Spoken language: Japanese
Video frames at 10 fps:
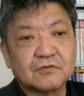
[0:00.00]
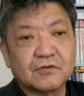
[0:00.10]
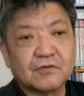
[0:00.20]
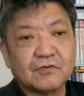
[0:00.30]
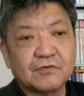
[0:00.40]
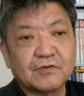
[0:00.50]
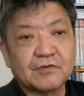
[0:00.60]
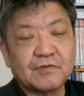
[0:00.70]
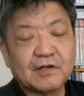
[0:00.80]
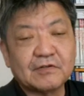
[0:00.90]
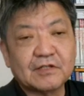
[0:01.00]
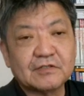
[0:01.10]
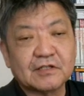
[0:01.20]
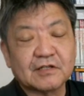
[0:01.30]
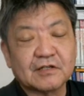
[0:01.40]
それをいわゆるで
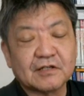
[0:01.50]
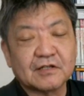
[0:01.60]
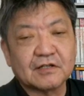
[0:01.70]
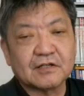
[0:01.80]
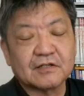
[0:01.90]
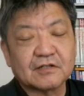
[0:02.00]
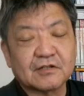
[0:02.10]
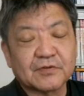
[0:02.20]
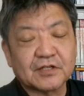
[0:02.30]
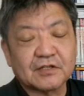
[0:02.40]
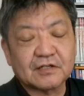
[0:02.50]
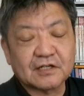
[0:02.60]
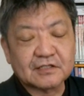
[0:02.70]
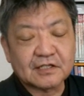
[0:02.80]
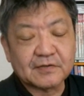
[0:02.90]
すね、えー、例えば
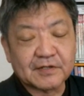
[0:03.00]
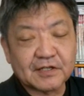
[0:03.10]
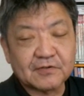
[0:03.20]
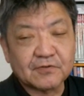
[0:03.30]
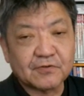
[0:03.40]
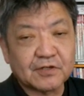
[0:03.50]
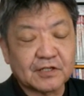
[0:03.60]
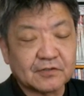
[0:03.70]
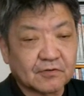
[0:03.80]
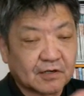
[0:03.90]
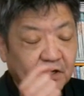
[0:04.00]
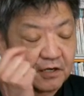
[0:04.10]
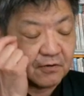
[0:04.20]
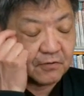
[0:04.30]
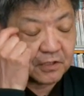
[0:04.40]
簡単に言えば銀行預金と
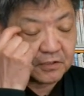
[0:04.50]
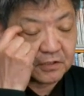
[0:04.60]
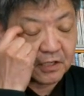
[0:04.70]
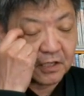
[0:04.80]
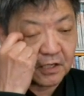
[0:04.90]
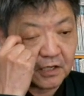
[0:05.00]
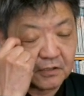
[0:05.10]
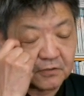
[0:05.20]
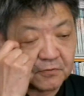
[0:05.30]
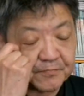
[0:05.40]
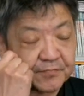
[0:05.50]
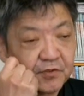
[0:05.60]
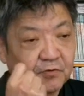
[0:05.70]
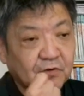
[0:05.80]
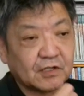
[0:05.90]
かをですねあの
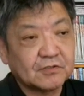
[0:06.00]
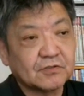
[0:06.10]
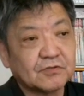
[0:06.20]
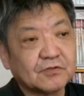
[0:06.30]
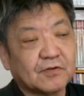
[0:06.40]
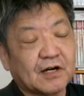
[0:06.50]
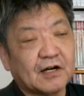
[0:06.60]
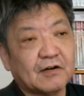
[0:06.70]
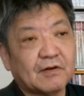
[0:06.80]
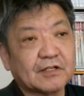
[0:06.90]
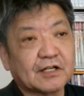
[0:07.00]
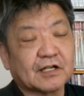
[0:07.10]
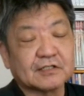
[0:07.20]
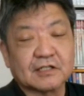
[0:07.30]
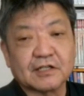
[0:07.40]
凍結するのは割合
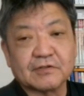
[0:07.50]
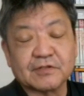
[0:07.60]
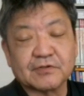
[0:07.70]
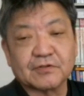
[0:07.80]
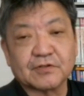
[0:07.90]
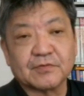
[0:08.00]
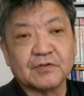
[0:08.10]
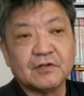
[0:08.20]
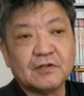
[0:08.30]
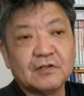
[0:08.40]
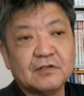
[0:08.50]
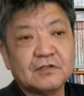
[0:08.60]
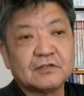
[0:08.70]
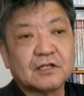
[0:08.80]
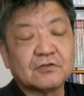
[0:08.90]
簡単にできるんでしょうけども、
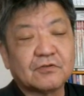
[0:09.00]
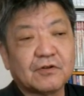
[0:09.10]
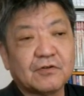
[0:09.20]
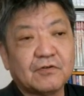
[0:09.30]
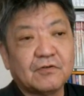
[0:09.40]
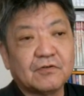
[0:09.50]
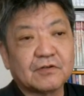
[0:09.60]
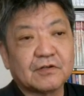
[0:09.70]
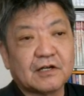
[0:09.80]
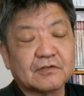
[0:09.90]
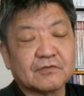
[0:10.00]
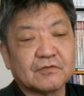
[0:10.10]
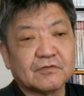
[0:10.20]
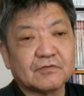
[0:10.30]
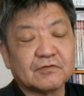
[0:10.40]
じゃあそれをあ
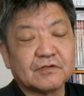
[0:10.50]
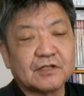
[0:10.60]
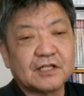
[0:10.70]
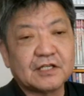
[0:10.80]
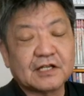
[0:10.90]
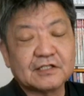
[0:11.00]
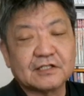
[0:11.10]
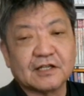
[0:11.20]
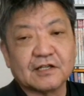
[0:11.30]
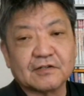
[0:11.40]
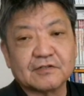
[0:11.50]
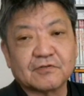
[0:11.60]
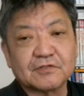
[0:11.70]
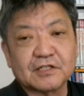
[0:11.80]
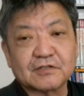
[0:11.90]
の引き出して、
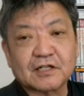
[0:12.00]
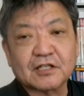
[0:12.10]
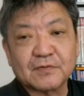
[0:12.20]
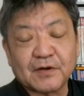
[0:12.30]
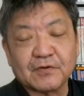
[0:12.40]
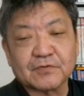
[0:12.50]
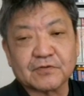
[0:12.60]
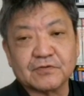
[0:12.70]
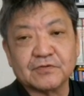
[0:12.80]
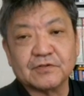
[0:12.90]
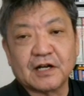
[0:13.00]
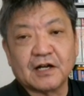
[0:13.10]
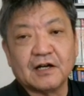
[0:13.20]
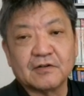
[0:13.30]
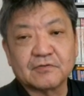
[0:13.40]
こっちで使ってしまおうという
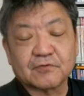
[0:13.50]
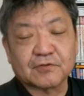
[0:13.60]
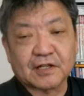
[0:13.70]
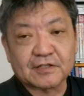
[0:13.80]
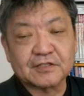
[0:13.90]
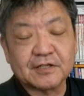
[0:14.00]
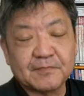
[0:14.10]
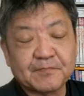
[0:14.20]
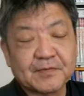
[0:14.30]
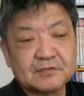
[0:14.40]
ことなんですね。